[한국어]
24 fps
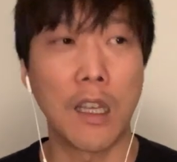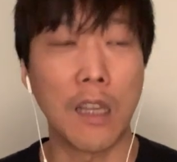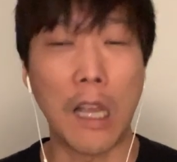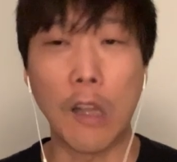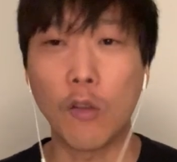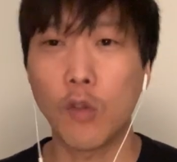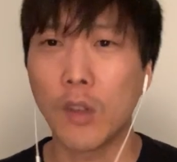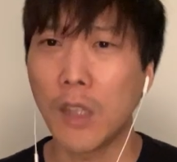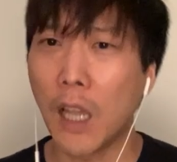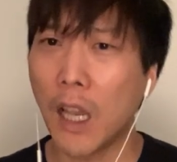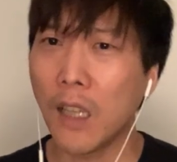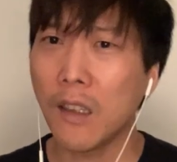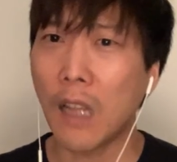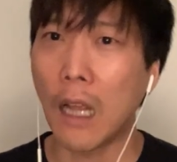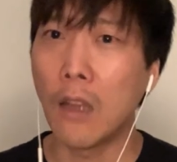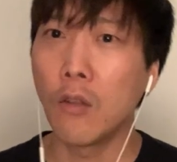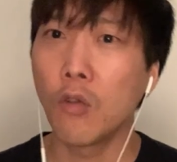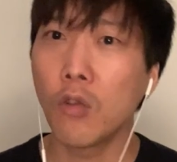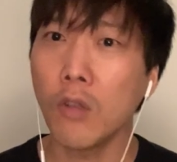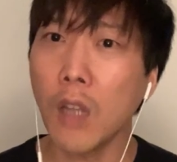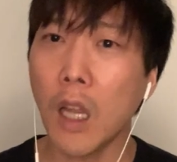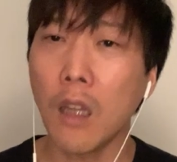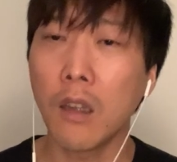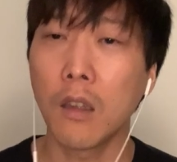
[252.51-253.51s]
아주 되게
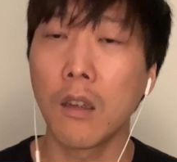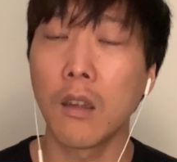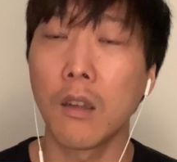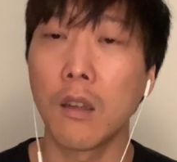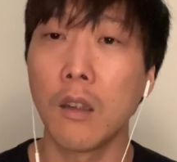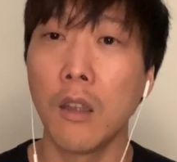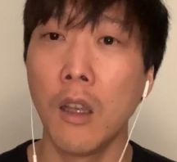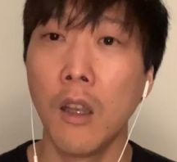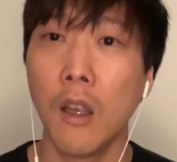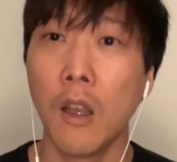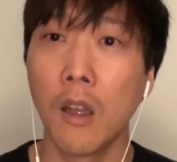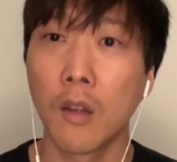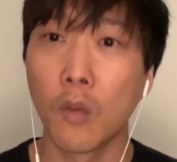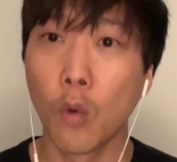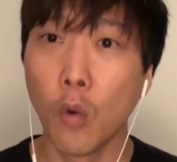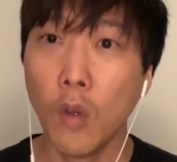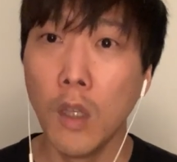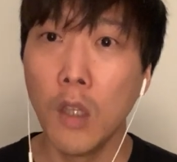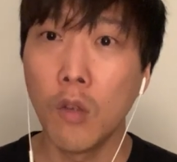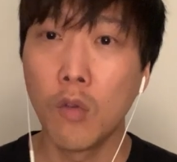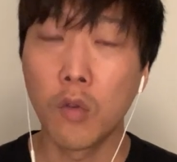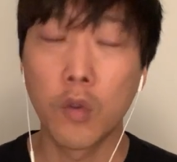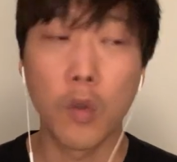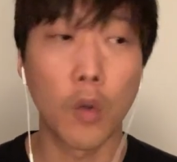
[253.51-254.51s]
단순한
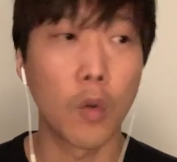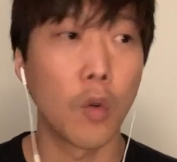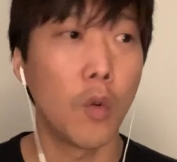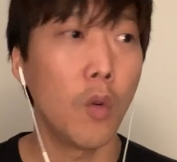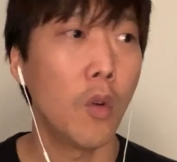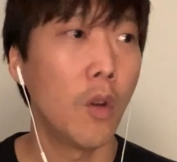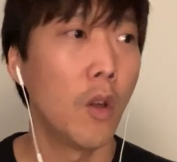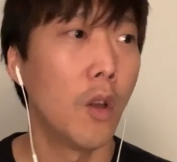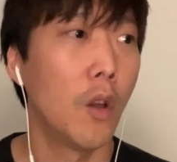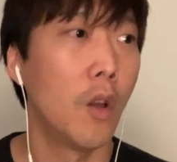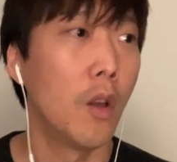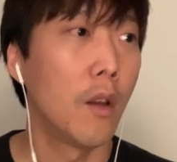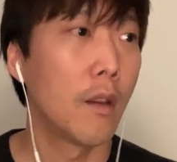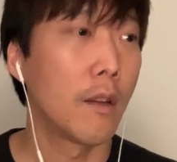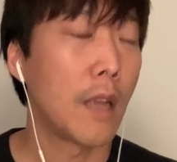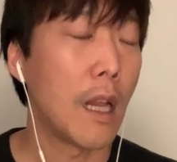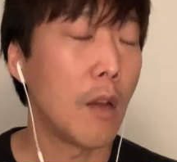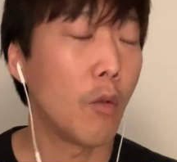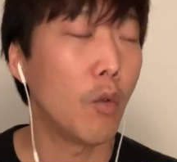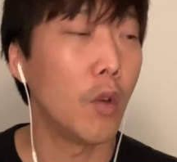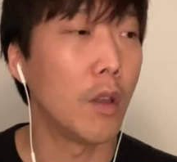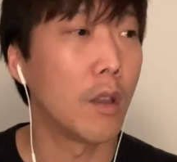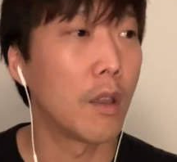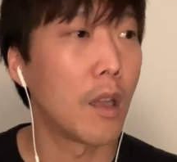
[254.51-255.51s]
논리 구조로
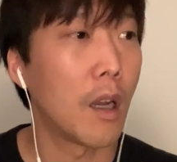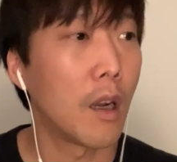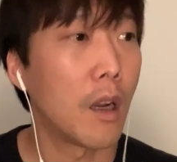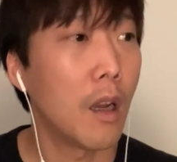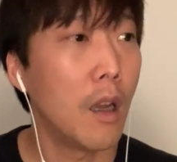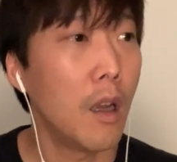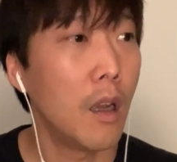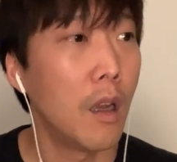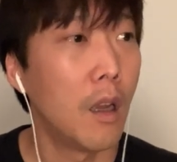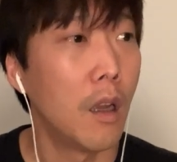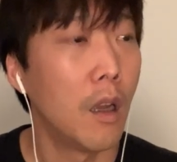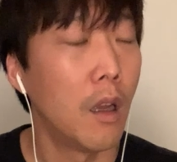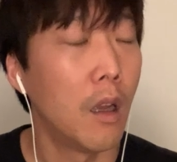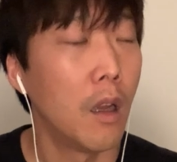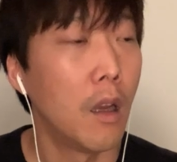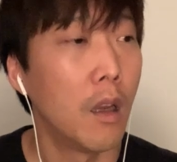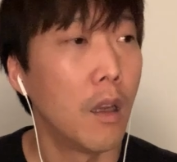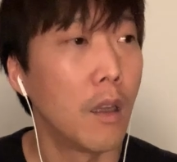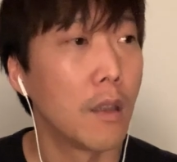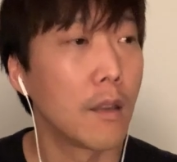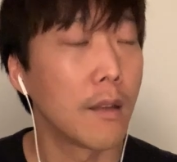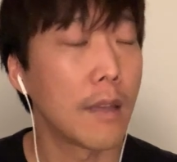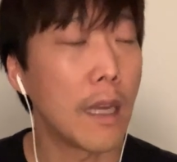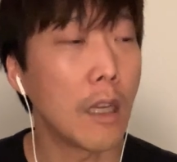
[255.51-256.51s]
살고 있다가
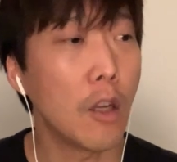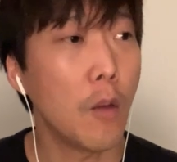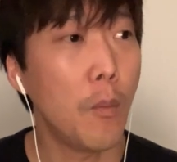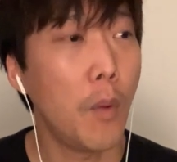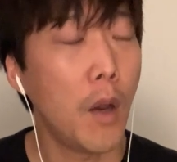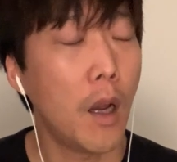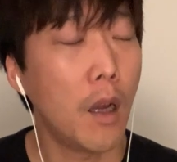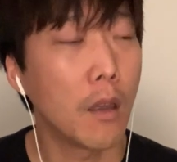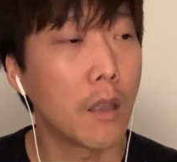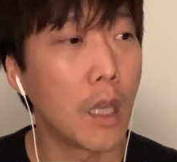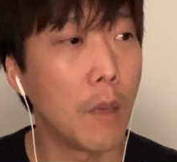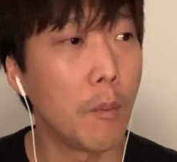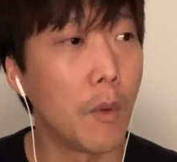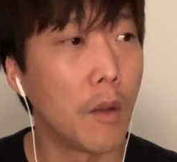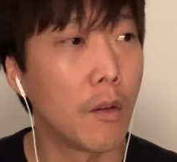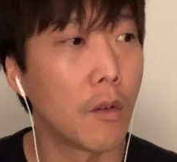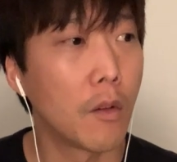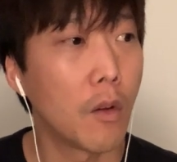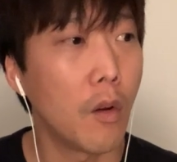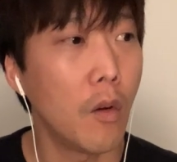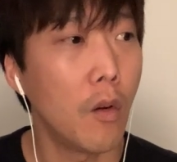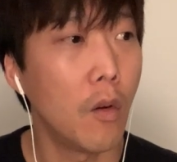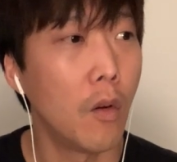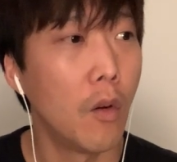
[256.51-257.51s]
이제 산업화가
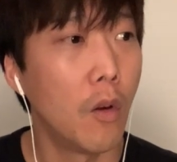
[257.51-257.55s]
되면서